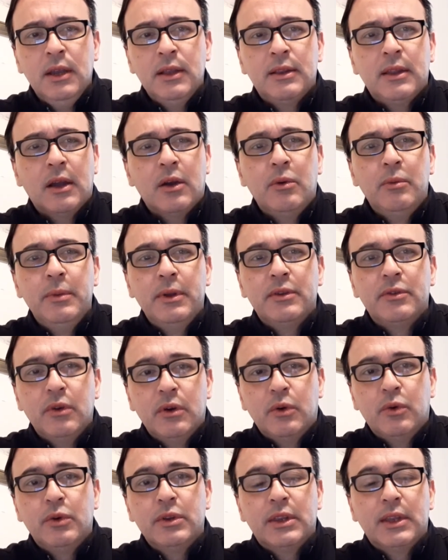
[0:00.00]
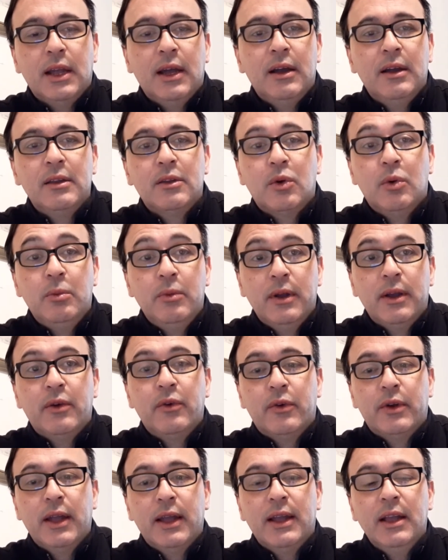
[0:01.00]
tá começou a contar como é,
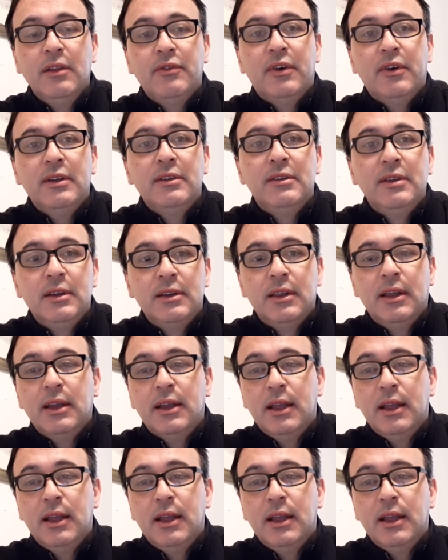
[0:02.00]
o que é que ele fazia, né?